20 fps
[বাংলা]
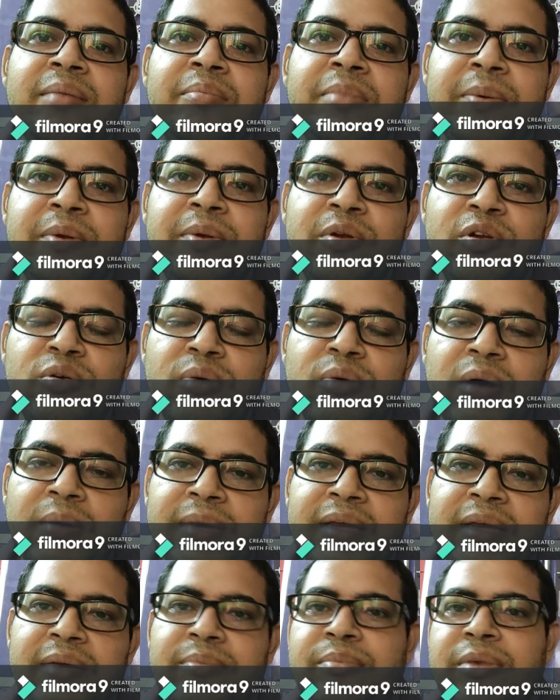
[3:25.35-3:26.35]

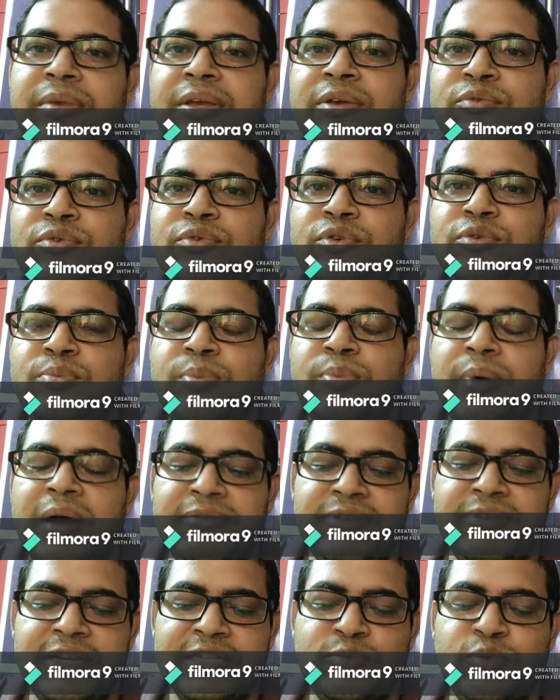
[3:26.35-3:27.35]
বিভিন্নভাবে ইউটিউব বা
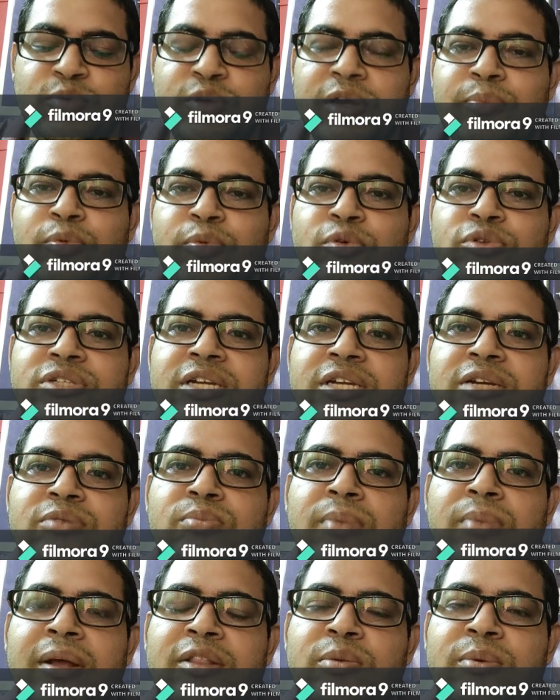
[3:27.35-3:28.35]
ফেসবুকে পোস্টের
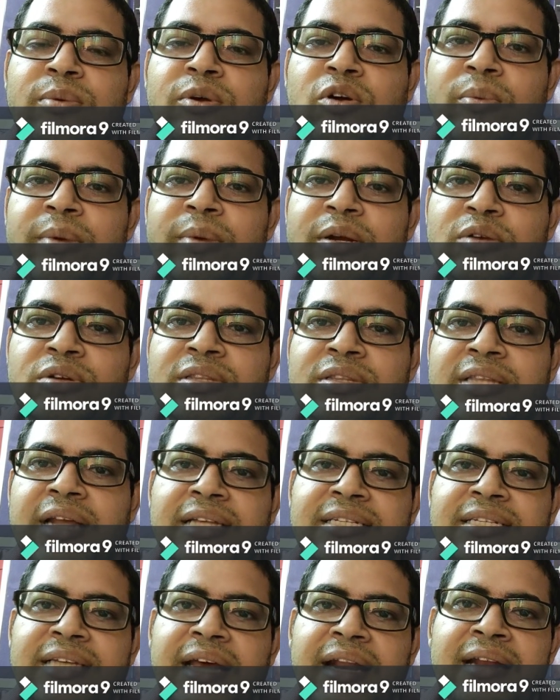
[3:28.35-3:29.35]
মাধ্যমে কমেন্ট করে
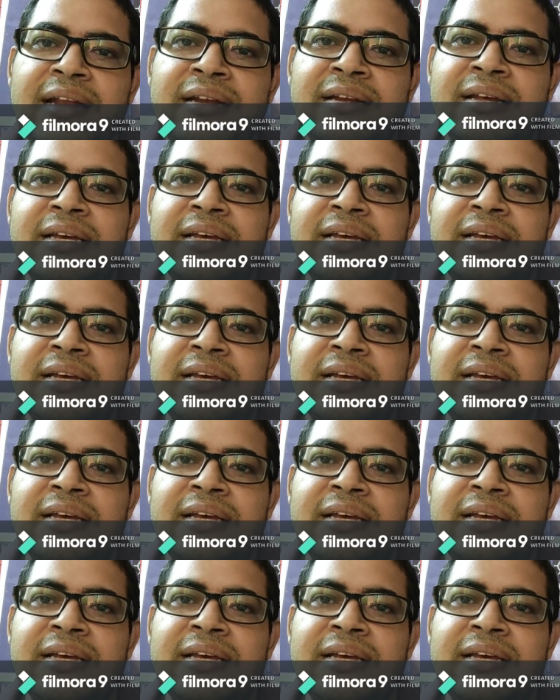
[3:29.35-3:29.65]
তারা জানান